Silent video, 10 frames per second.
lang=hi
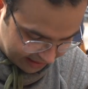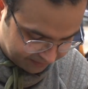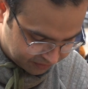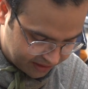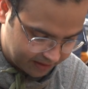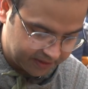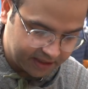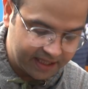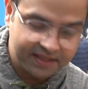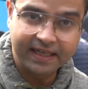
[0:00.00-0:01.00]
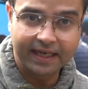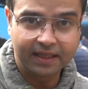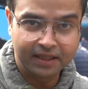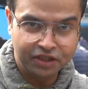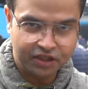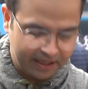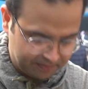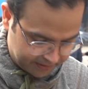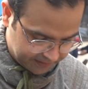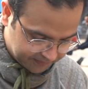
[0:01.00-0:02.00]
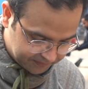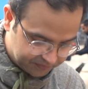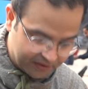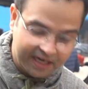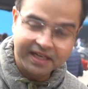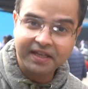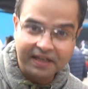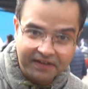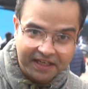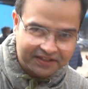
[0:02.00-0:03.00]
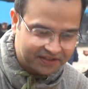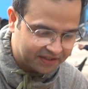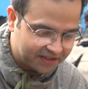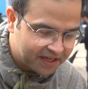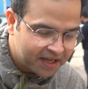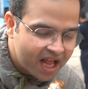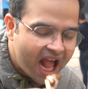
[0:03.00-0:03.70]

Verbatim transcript: टाइम से आना पड़ेगा एग्जैक्ट लंच टाइम पे आइए ग्रेवी टेस्ट करते हैं